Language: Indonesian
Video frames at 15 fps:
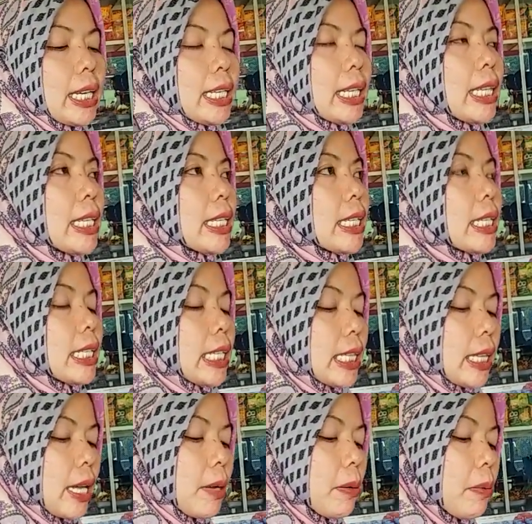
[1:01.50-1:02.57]
kita
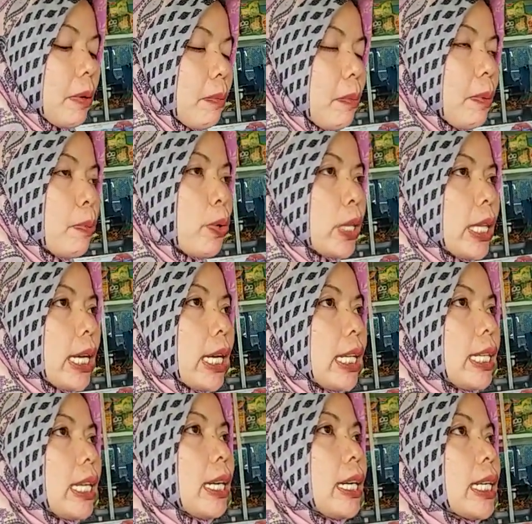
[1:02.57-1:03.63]
kita
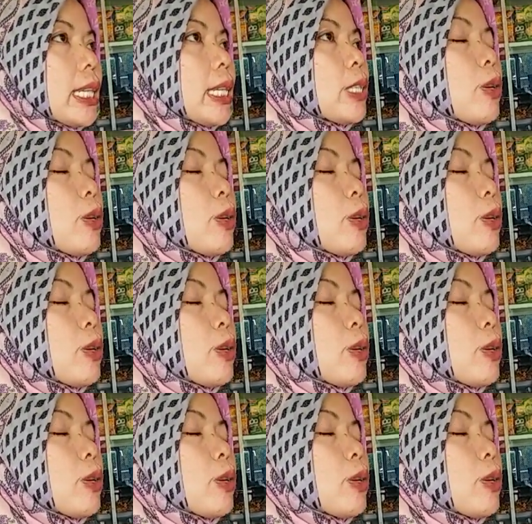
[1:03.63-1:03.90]
membuktikannya kita